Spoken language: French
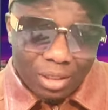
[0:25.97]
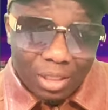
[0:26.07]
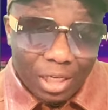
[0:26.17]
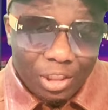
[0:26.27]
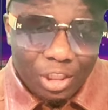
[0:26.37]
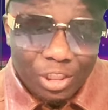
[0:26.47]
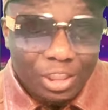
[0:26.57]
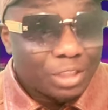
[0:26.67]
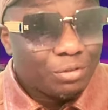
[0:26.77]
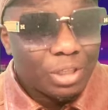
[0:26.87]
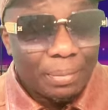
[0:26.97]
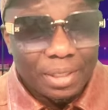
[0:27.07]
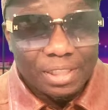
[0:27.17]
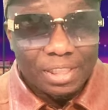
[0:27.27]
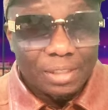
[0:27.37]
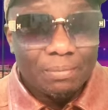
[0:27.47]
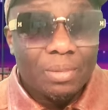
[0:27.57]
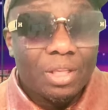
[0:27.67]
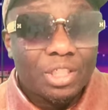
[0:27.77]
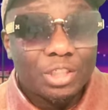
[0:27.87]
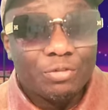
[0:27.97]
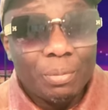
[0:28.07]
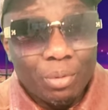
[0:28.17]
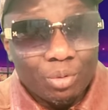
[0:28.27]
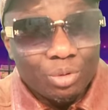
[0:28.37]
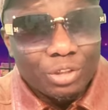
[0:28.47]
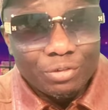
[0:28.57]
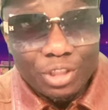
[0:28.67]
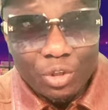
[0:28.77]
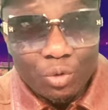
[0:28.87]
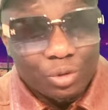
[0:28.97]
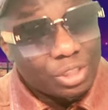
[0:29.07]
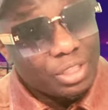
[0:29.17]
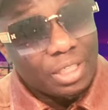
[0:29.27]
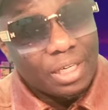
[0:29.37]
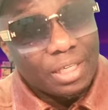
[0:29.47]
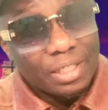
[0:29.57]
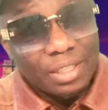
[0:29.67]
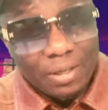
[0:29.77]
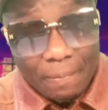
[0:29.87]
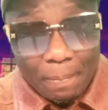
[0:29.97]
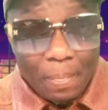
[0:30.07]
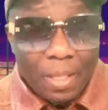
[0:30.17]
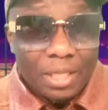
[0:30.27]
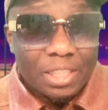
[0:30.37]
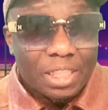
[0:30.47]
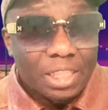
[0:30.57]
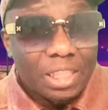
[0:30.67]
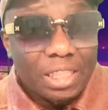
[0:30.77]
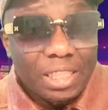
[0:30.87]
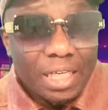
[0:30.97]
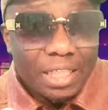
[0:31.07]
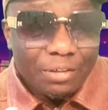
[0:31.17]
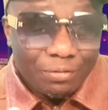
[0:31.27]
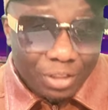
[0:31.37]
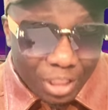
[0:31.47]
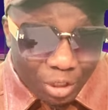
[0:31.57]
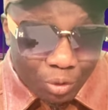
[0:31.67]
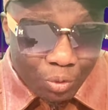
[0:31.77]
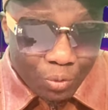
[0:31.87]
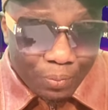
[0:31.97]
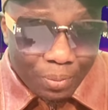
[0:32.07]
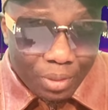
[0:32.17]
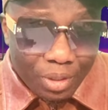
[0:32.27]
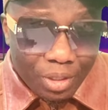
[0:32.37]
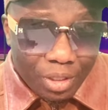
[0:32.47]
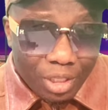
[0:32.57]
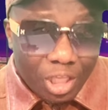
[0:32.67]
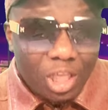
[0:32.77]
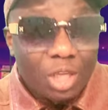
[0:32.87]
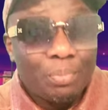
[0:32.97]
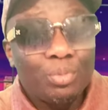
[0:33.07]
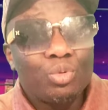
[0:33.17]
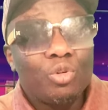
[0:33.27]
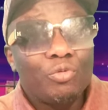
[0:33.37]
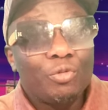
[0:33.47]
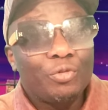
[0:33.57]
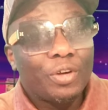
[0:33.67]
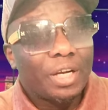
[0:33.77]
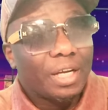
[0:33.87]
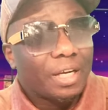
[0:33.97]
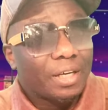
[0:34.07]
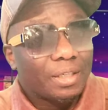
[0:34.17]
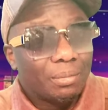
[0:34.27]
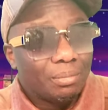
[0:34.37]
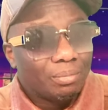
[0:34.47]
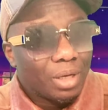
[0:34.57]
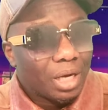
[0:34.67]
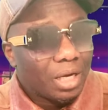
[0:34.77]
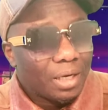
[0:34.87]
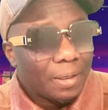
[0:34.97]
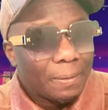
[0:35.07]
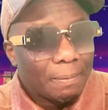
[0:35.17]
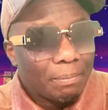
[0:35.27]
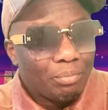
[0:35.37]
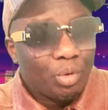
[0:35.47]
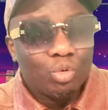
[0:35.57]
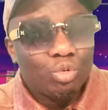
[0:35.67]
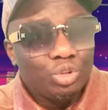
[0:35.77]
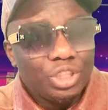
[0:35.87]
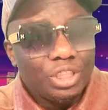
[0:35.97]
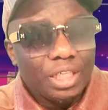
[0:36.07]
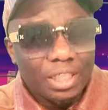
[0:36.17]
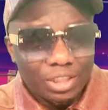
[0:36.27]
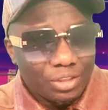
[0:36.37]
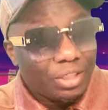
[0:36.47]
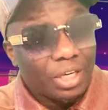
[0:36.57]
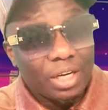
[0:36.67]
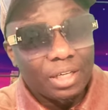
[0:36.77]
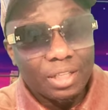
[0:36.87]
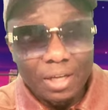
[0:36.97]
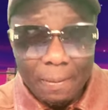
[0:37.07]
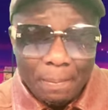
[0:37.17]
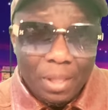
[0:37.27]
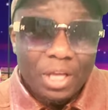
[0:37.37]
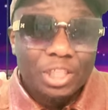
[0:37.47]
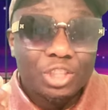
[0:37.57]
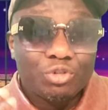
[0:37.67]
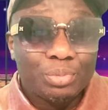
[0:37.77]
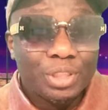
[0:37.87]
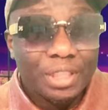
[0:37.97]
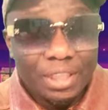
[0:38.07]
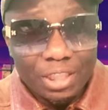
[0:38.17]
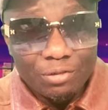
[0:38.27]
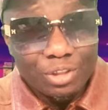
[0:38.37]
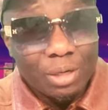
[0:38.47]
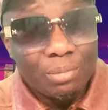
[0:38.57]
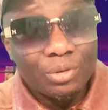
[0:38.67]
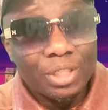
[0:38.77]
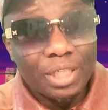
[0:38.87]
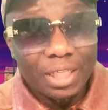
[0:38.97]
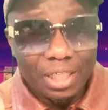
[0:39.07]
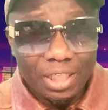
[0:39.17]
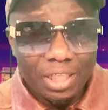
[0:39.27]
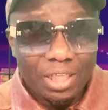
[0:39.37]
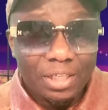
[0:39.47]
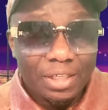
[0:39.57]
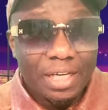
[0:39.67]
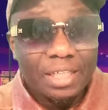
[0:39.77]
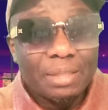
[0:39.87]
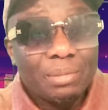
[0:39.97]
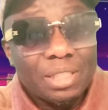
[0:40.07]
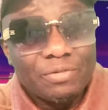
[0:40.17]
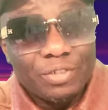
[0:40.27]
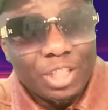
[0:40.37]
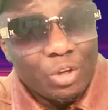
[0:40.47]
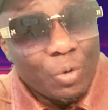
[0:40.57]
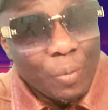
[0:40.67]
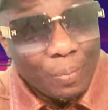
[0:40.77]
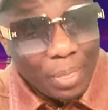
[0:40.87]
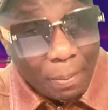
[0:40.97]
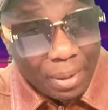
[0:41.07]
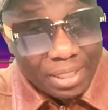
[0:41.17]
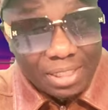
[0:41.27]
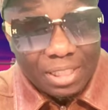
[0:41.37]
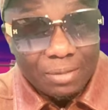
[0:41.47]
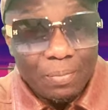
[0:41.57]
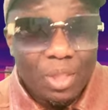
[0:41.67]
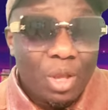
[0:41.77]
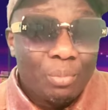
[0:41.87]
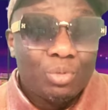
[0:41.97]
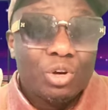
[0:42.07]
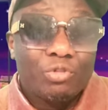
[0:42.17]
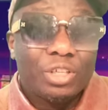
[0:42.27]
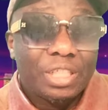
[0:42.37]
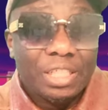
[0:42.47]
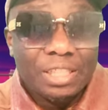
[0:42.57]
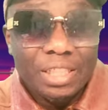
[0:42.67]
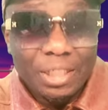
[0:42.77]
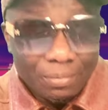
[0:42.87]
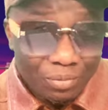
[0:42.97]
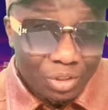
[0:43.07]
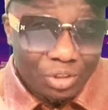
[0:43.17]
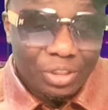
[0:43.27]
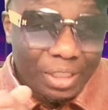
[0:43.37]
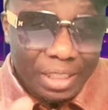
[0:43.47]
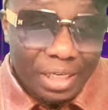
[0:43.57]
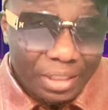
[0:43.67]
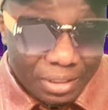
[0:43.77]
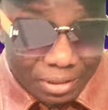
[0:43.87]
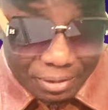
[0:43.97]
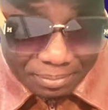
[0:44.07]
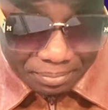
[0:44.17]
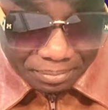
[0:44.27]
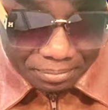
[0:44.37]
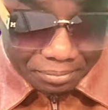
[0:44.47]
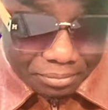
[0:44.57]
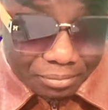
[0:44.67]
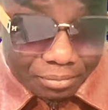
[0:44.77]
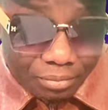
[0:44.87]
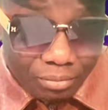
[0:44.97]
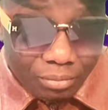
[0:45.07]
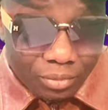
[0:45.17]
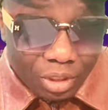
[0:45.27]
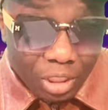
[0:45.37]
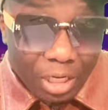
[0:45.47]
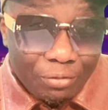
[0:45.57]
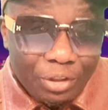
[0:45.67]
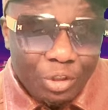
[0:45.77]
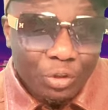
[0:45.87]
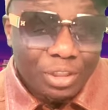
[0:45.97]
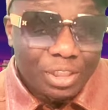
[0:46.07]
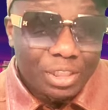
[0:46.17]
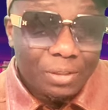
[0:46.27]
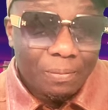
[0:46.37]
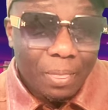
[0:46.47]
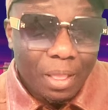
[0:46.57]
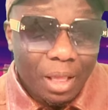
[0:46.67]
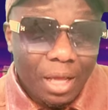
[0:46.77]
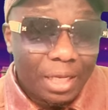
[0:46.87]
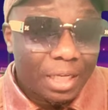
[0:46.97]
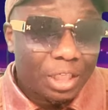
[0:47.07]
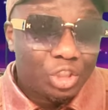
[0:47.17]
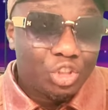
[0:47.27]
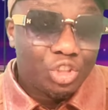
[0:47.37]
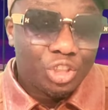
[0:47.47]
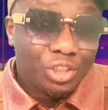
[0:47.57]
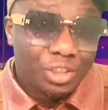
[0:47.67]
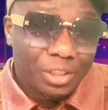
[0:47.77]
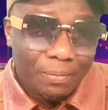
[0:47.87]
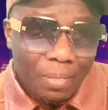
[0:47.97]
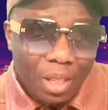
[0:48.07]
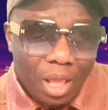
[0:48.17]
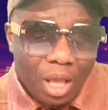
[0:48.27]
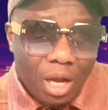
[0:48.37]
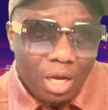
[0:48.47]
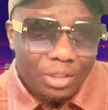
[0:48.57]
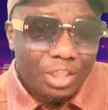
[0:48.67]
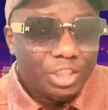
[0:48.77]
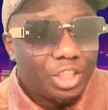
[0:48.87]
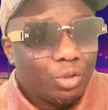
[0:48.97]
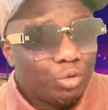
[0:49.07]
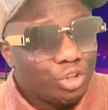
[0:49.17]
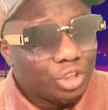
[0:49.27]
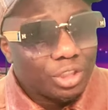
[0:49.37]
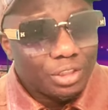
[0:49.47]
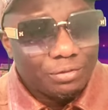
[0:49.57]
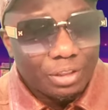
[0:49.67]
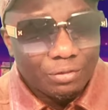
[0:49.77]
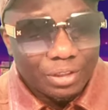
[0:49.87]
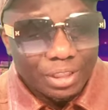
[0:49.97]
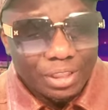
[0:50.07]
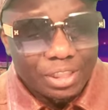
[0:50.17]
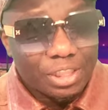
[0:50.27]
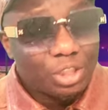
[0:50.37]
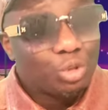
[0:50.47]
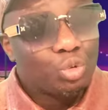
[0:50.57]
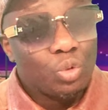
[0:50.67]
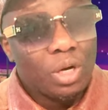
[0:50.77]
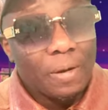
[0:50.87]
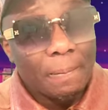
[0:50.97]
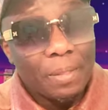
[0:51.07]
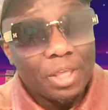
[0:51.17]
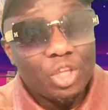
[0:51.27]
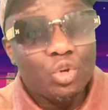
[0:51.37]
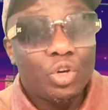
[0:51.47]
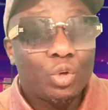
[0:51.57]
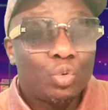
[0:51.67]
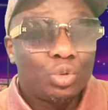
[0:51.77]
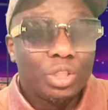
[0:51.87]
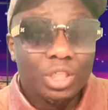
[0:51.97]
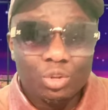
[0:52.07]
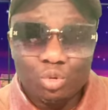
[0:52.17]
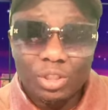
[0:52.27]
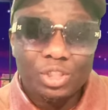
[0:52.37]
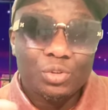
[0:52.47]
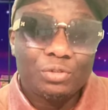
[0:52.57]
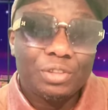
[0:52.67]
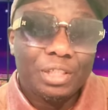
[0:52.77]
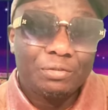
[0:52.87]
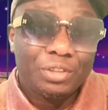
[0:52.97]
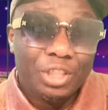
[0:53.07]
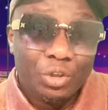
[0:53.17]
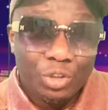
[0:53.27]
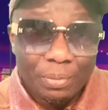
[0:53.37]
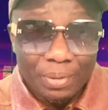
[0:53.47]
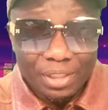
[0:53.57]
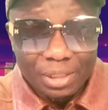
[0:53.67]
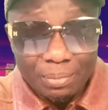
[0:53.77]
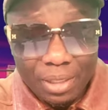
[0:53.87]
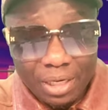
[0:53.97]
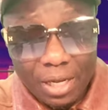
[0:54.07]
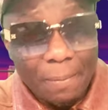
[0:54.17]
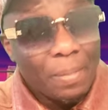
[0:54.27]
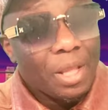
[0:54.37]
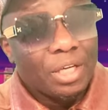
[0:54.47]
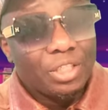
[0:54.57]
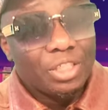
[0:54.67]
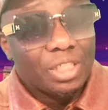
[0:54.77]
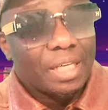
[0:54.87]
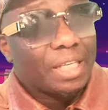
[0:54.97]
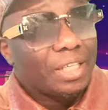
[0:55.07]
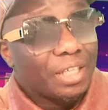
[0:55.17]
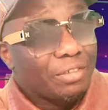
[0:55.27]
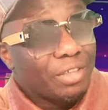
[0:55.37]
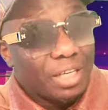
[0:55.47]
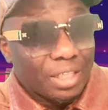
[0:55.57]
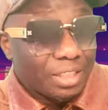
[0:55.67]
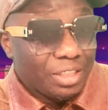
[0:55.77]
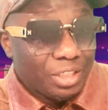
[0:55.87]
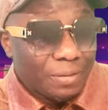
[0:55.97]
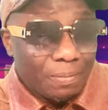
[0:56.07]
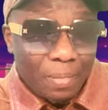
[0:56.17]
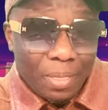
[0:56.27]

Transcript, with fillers: la chaîne ici vous appartient. J'ai fait beaucoup de vidéos concernant le Canada. S'il y a des vidéos qui pourront vous faire euh, beaucoup d'idées sur le Canada, je vous prierai de vous abonner et de regarder mes vidéos passées pour avoir de l'idée sur le Canada. La vidéo ici, elle est juste euh, dédiée aux gens qui veulent venir ici, soit qui ont écouté, soit suivi les vidéos de par-ci par-là, disant que le rêve canadien